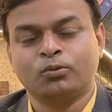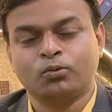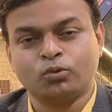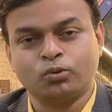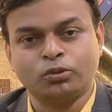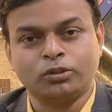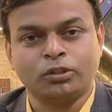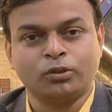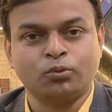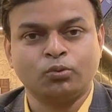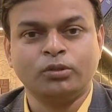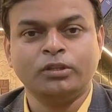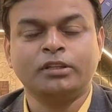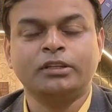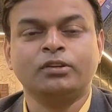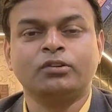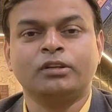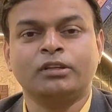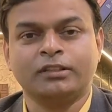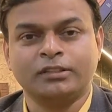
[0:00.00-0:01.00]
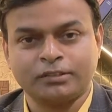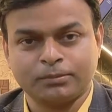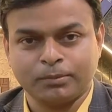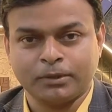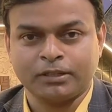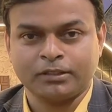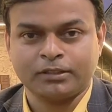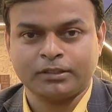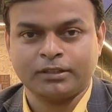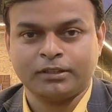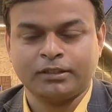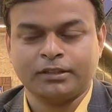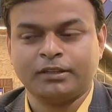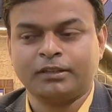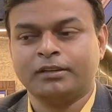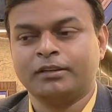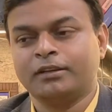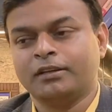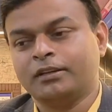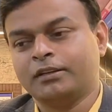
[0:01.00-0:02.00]
तो ज़रूरी केवल इस बात की है
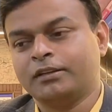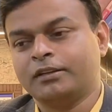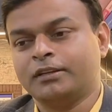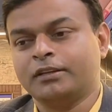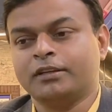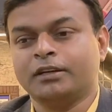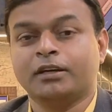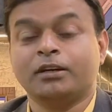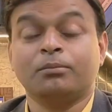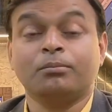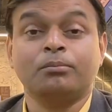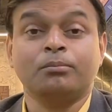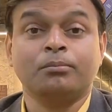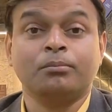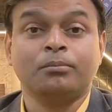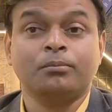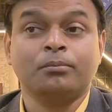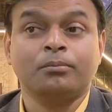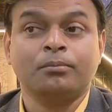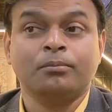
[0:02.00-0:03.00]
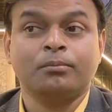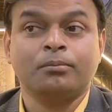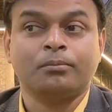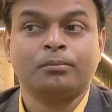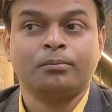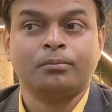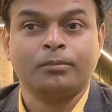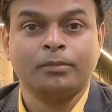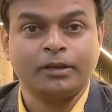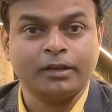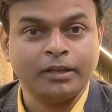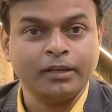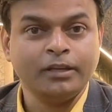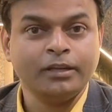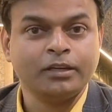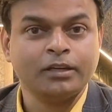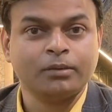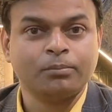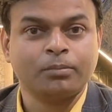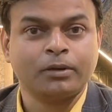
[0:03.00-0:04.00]
कि हम नहीं
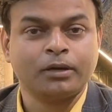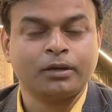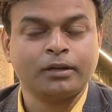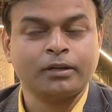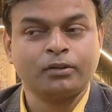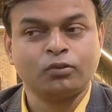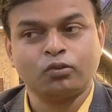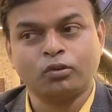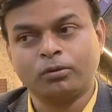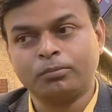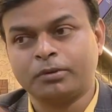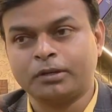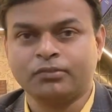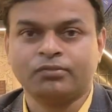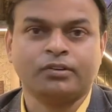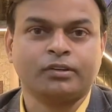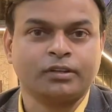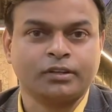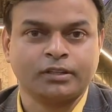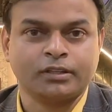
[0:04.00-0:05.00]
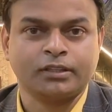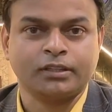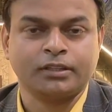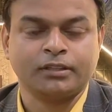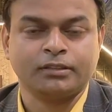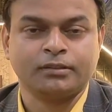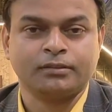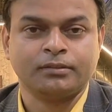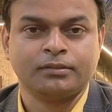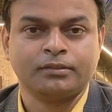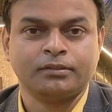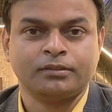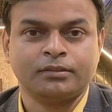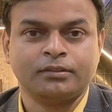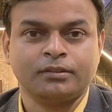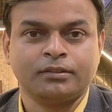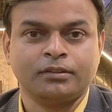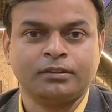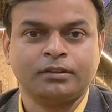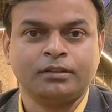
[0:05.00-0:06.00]
कर पा रहे हैं तो हम रेफ़र करते हैं
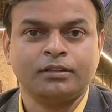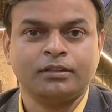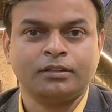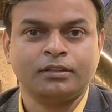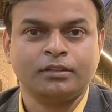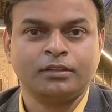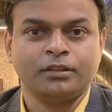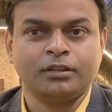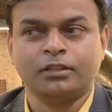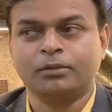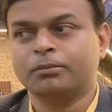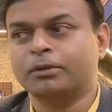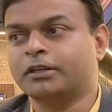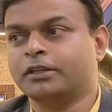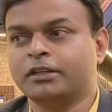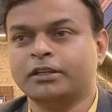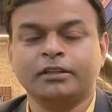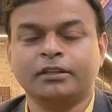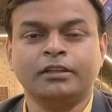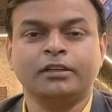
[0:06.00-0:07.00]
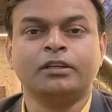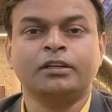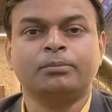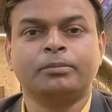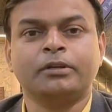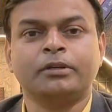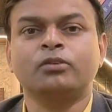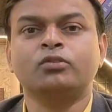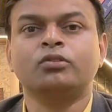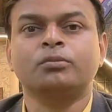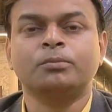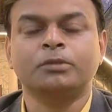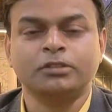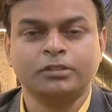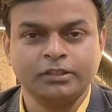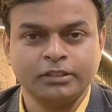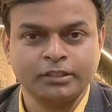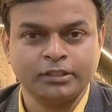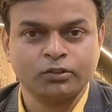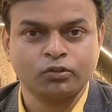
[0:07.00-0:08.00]
यदि मैं ठीक नहीं कर पा रहा हूँ तो अपने
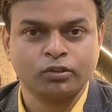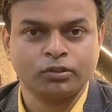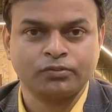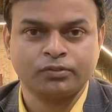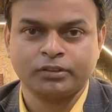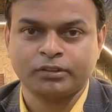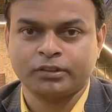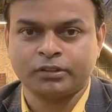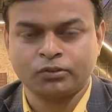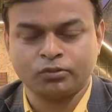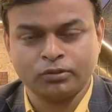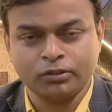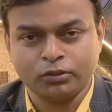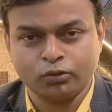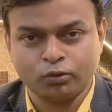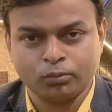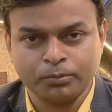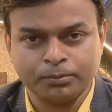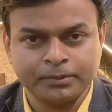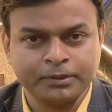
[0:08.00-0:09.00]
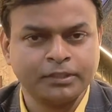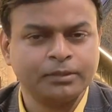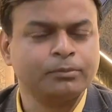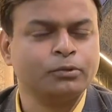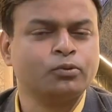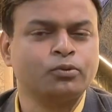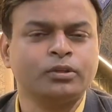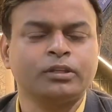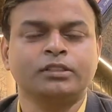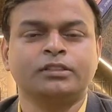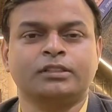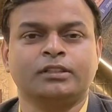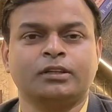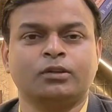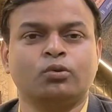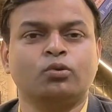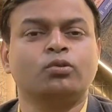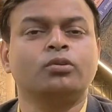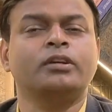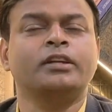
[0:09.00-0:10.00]
सीनियर को रेफ़र कर दूँ ये होम्योपैथी में होना चाहिए
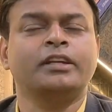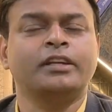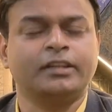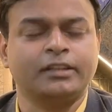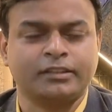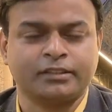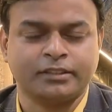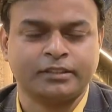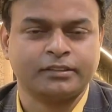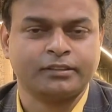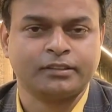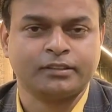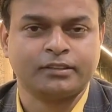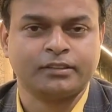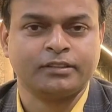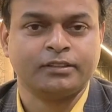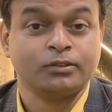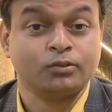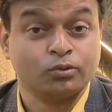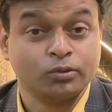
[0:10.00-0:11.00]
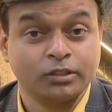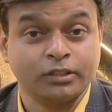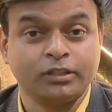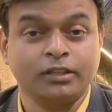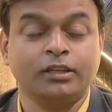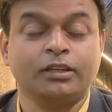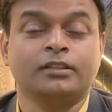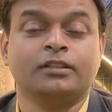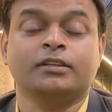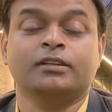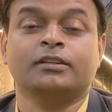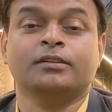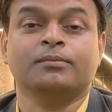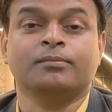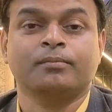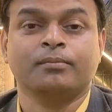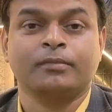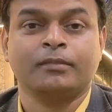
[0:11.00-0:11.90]
लोग नहीं करते हैं ऐसा जो कि गलत है